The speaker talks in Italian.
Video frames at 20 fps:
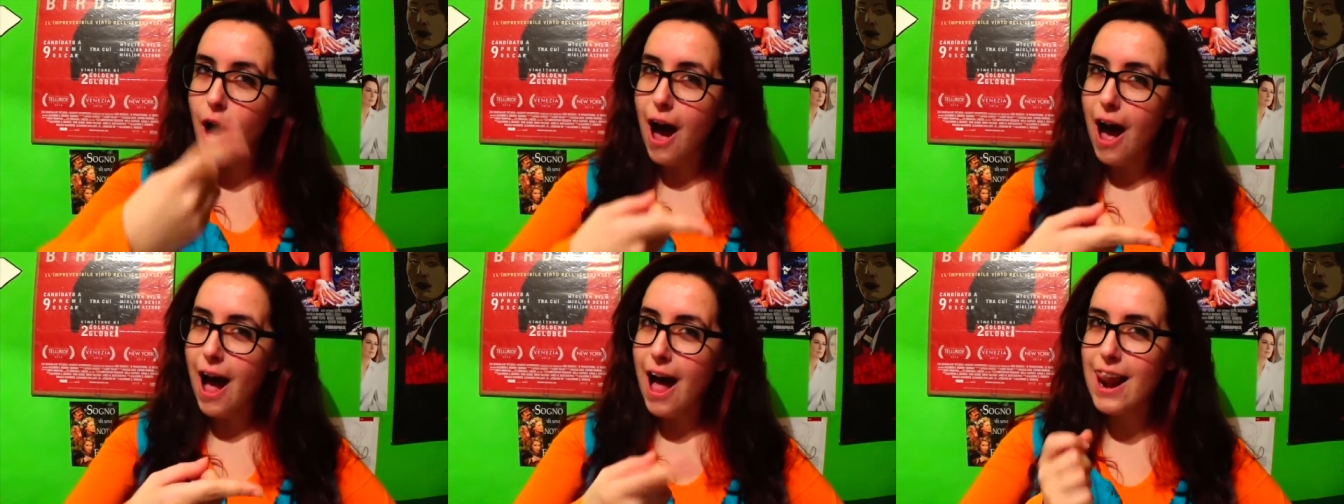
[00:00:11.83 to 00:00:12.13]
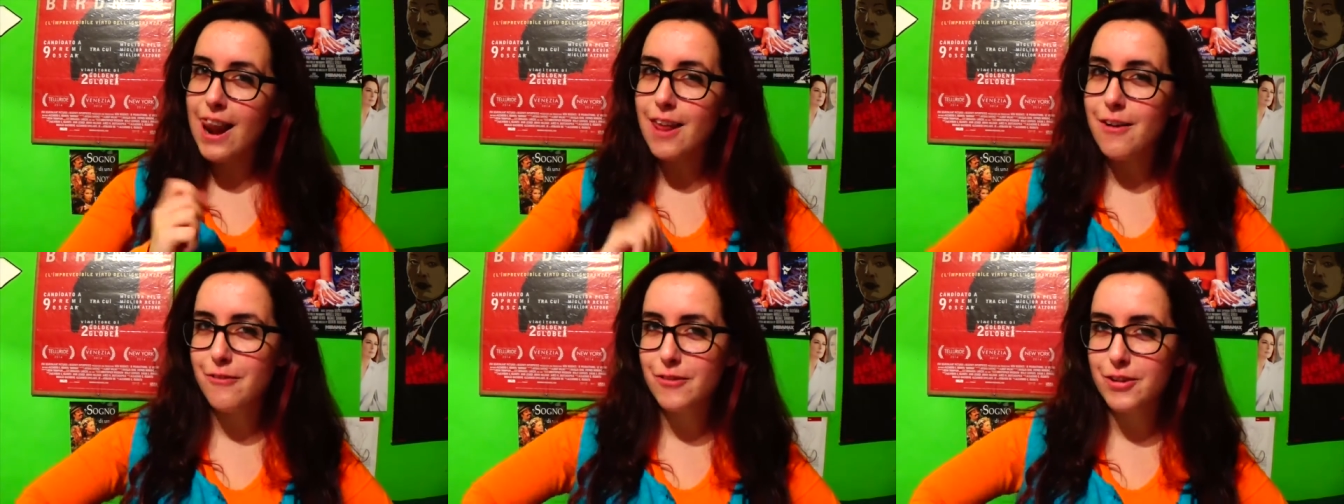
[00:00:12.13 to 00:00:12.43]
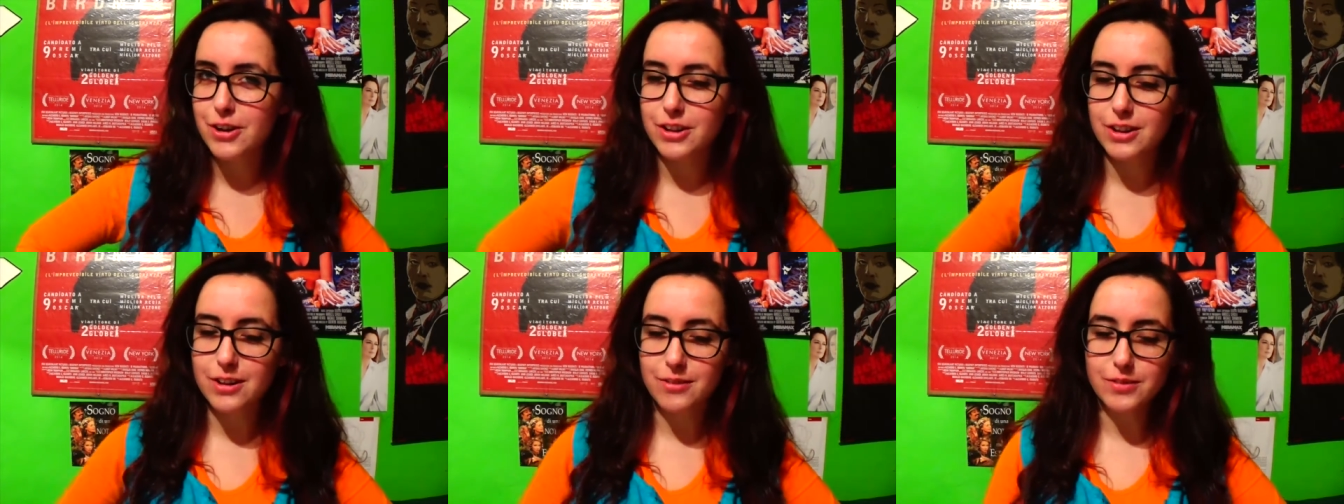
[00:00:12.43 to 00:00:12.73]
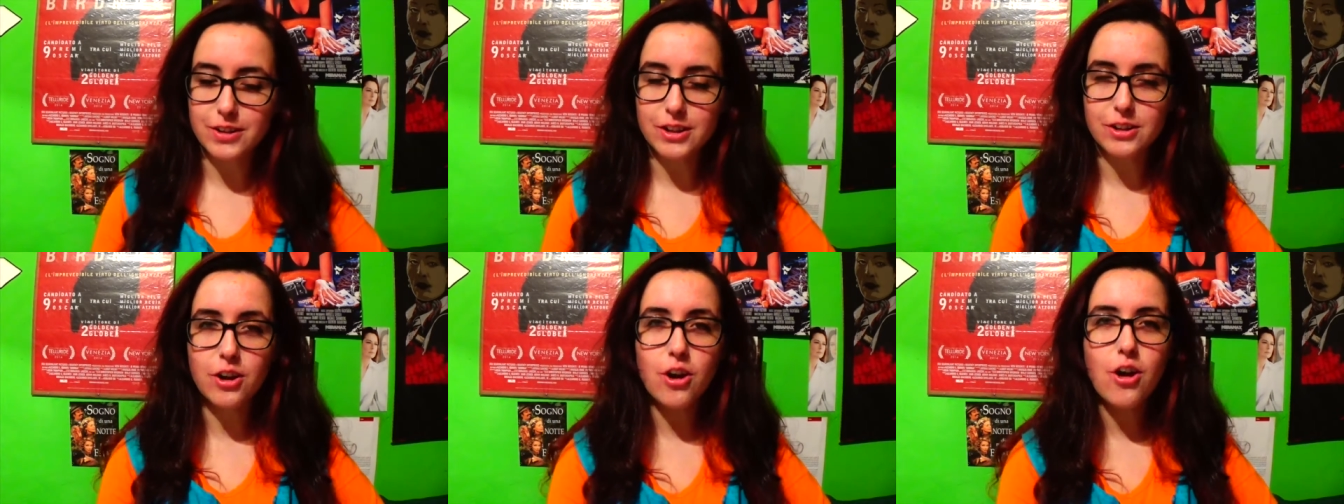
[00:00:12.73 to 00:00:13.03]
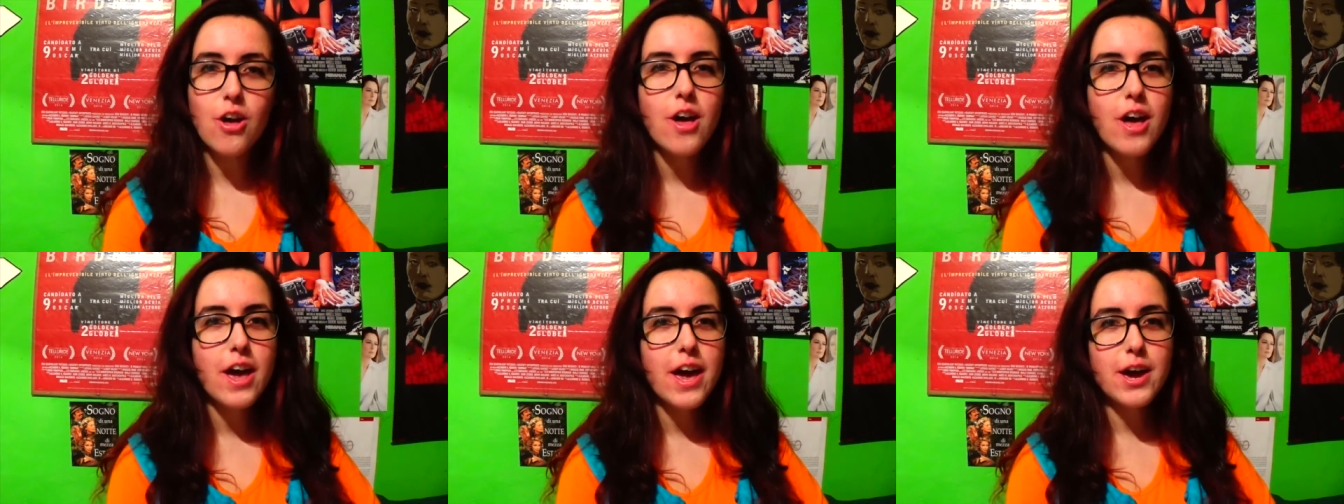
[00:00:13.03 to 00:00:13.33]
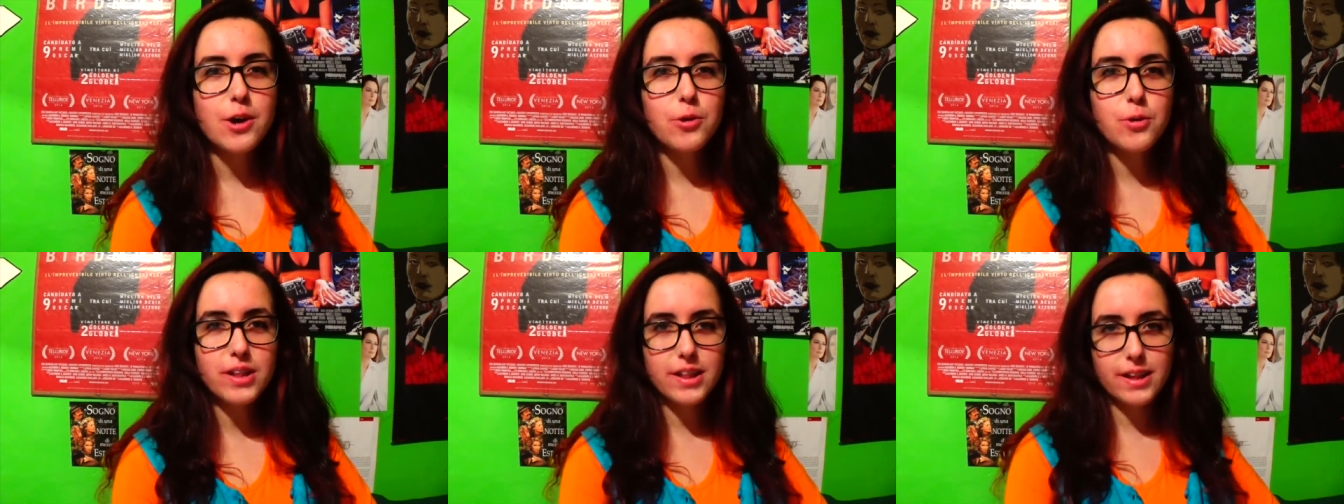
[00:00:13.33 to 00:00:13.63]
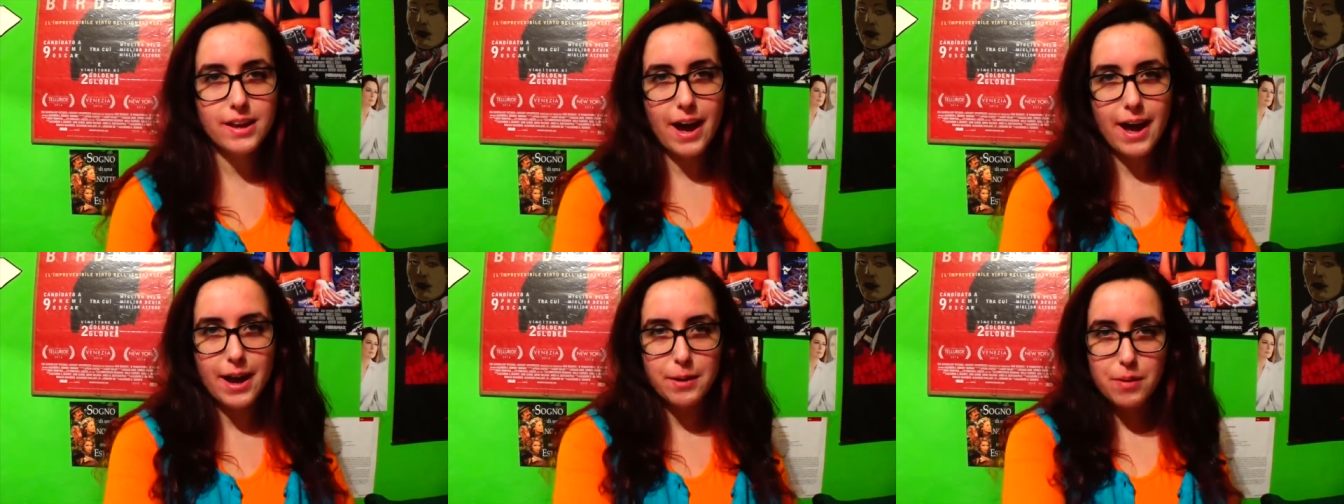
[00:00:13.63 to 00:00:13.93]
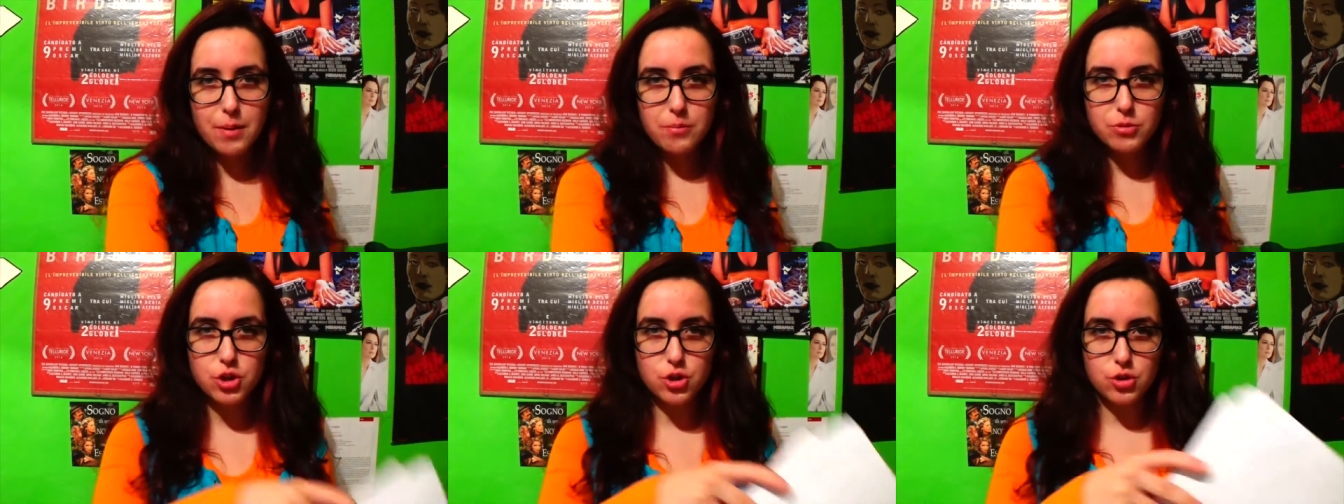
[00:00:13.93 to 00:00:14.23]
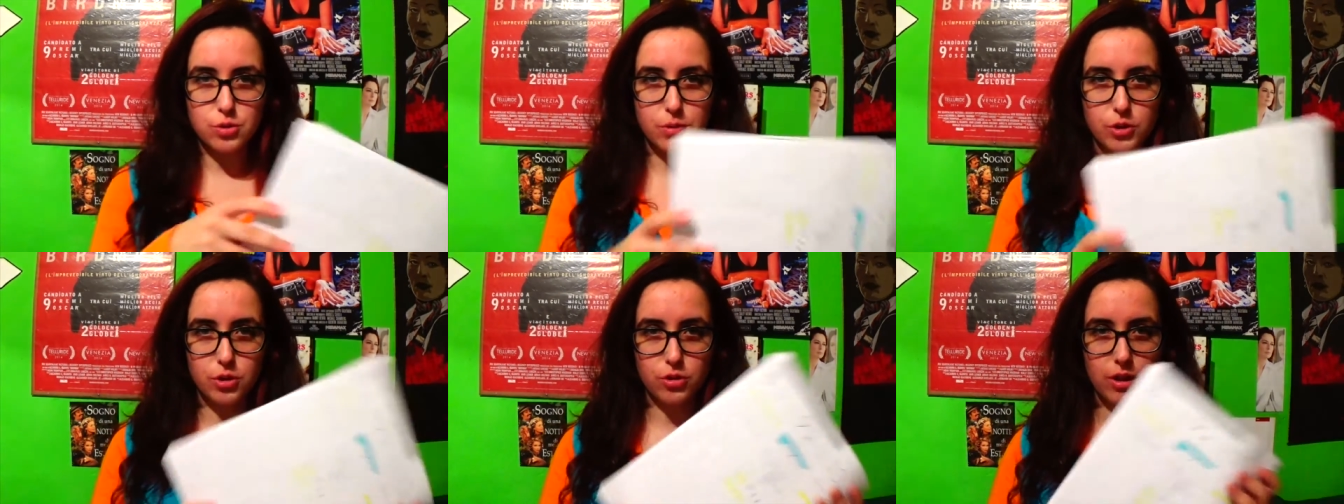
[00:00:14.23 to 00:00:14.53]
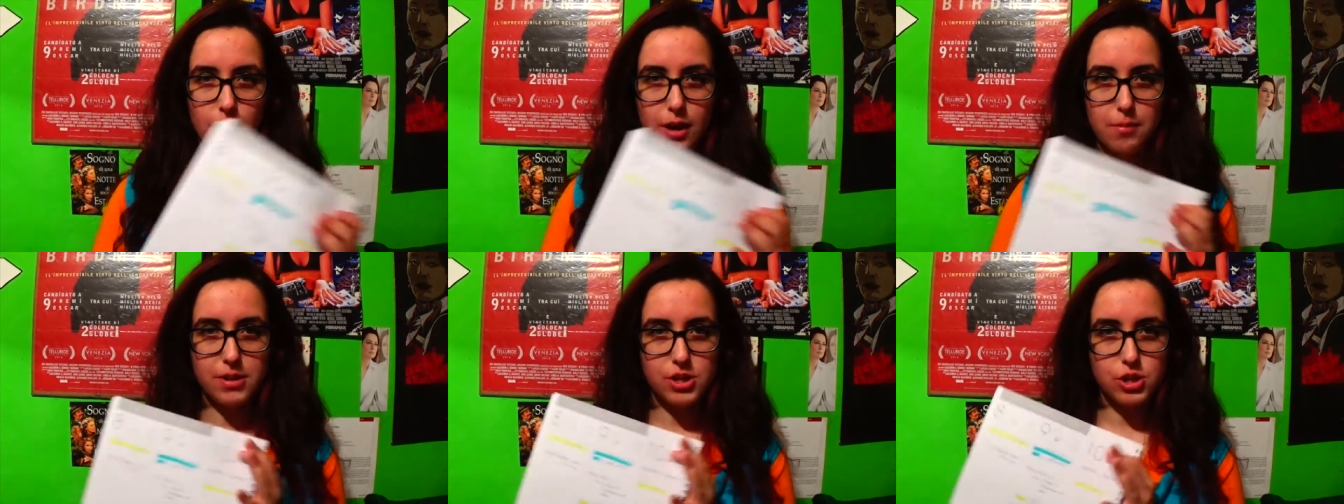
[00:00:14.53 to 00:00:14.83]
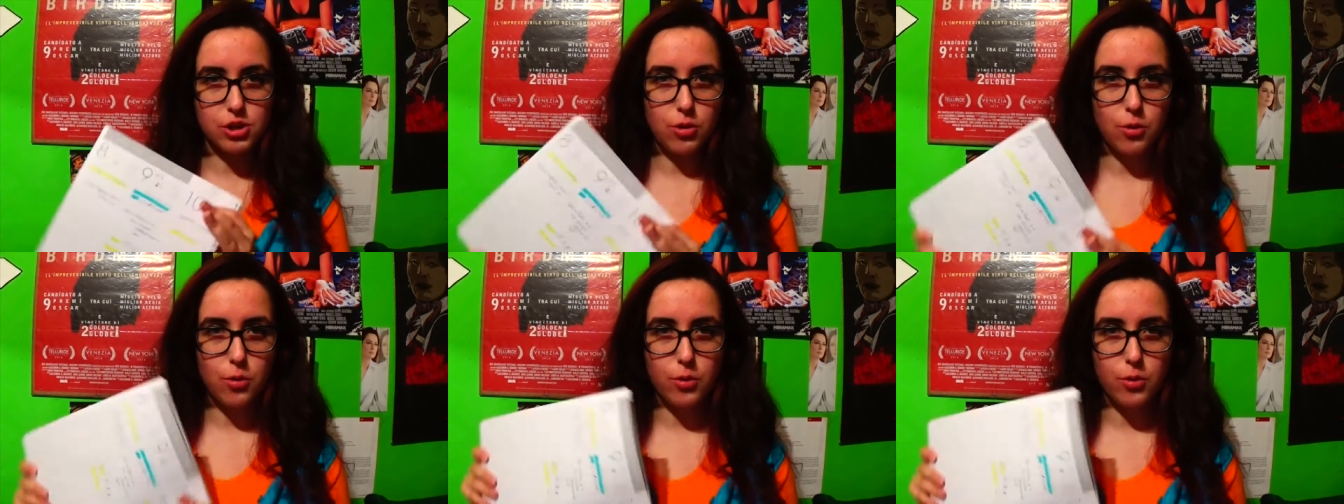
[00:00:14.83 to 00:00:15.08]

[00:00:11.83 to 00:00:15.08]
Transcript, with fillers: alla fine del video e quindi armiamoci subito del magico